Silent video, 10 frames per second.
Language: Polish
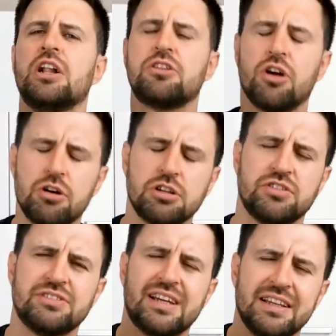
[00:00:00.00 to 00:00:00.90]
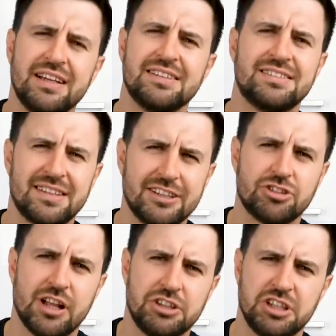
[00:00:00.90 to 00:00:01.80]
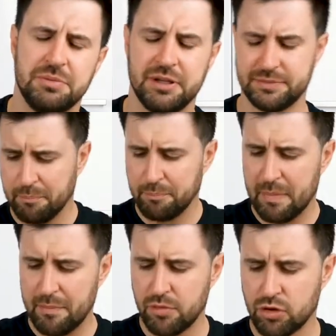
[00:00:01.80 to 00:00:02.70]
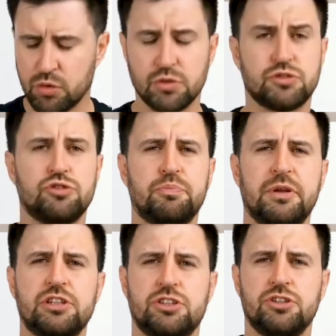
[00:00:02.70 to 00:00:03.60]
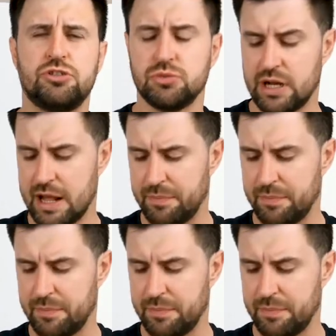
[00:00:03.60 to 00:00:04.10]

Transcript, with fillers: to rozwiązanie jest też dla Ciebie. Mamy około 150 g